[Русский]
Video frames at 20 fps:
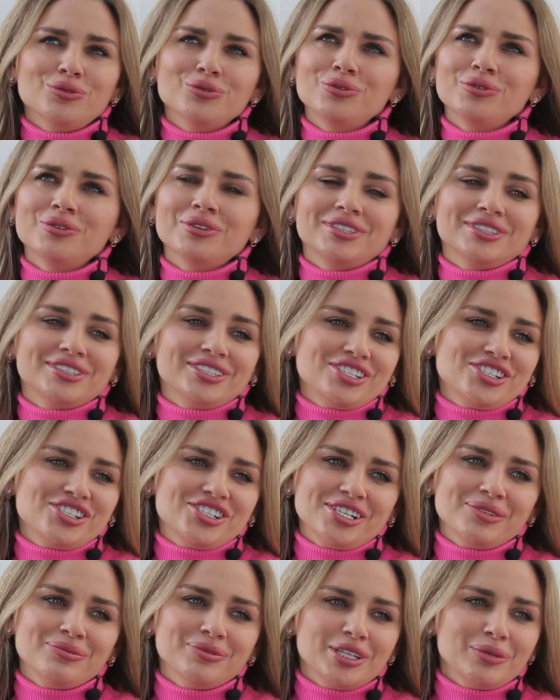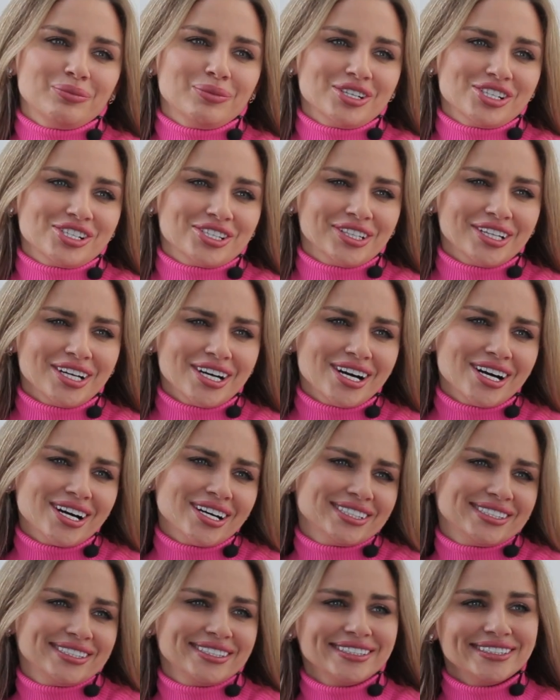ой, зачем я пошла,
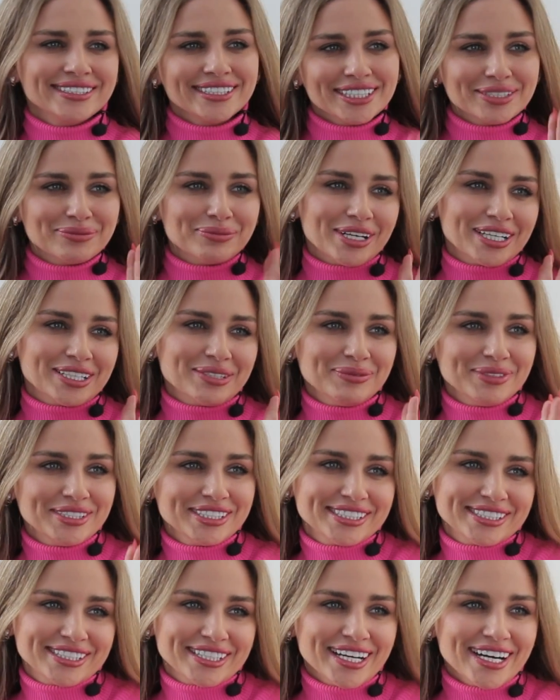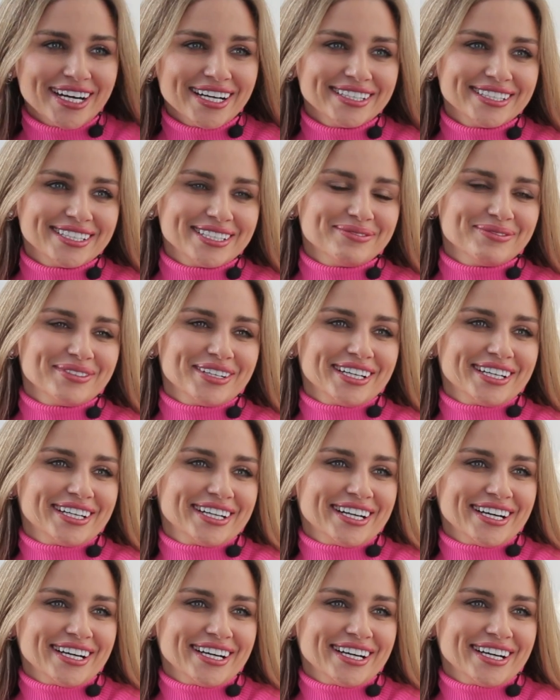сидела бы администратором, как